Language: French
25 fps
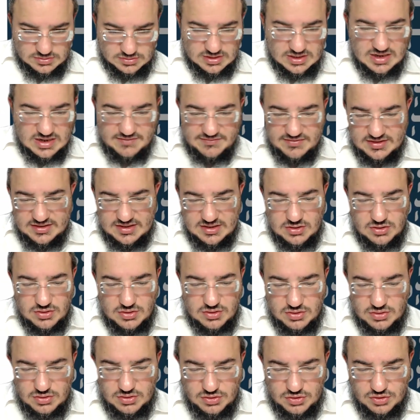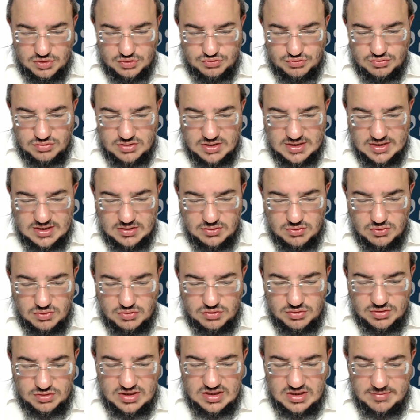il avait dit le Shulchan
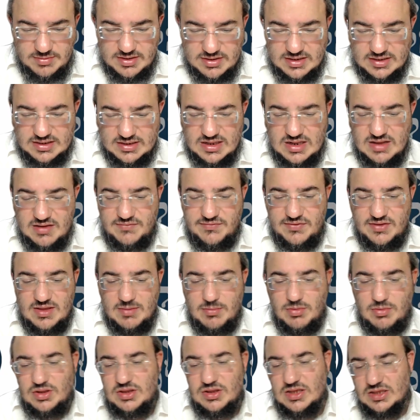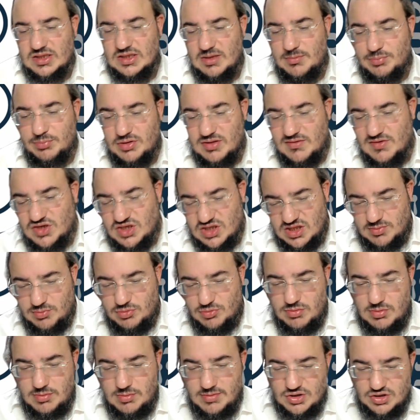que si jamais quelqu'un avait fait d'abord des tilanes pour d'avoir
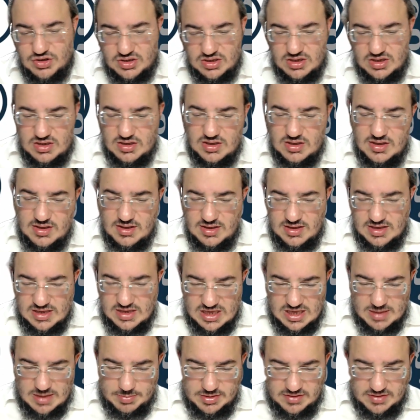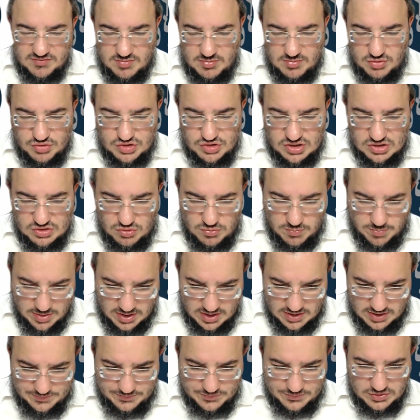Shitibur le machke, et après il veut manger du
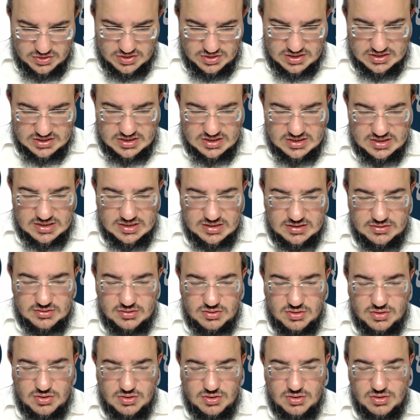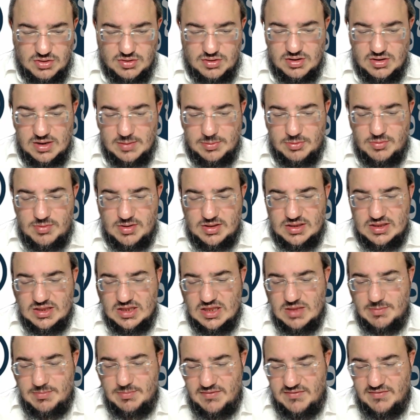pain, il y en a qui disent que la première
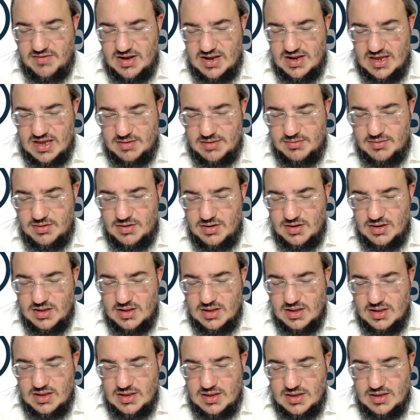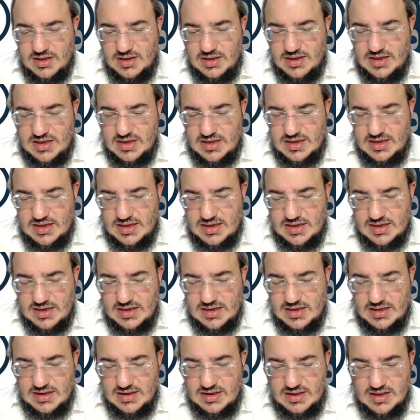tilan n'est pas valable,
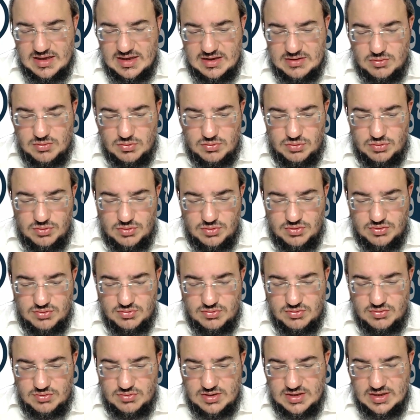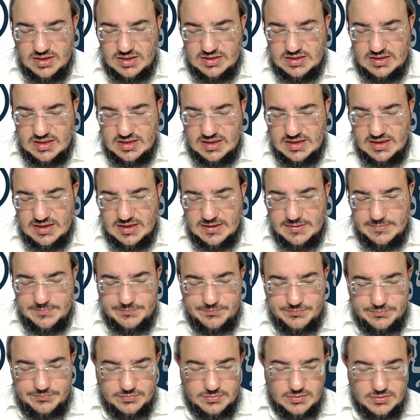et la conclusion était
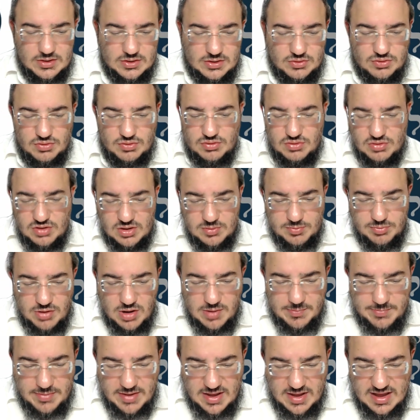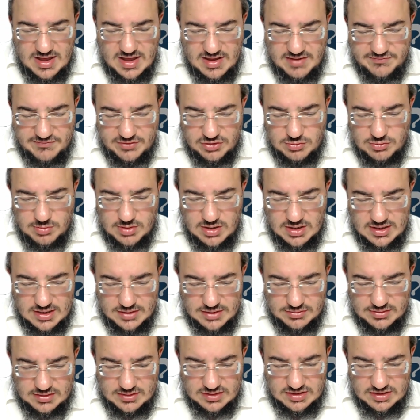qu'il ne pourra pas faire de bracha